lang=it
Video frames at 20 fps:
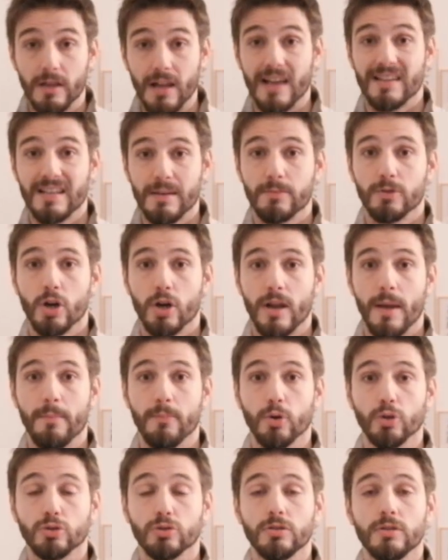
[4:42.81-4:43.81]
la Sampdoria è
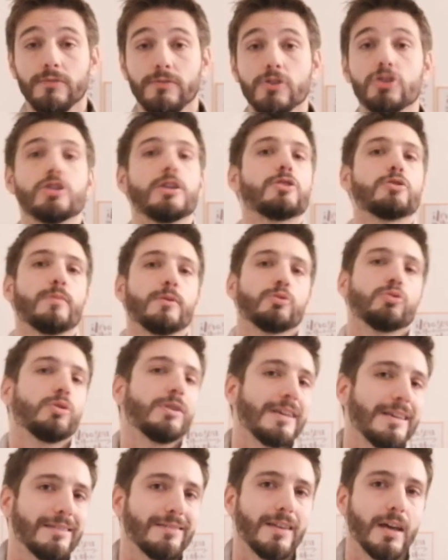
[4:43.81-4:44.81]
molto difficile, e soprattutto
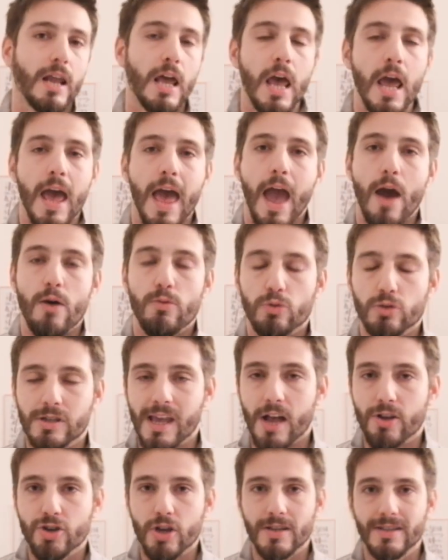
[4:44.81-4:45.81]
l'Inter è uno
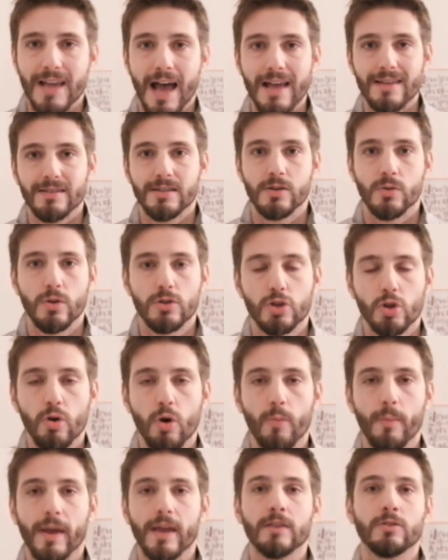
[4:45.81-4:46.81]
schiaccia sassi in questo
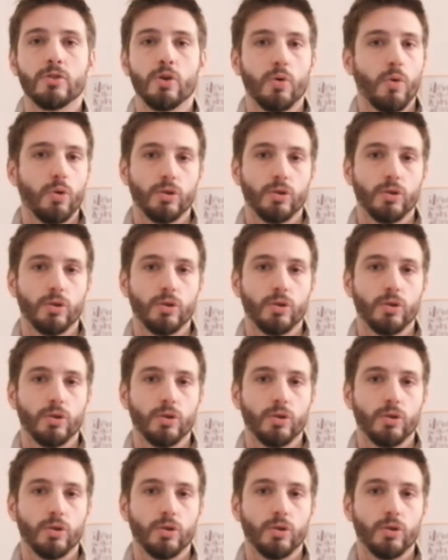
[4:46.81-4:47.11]
momento,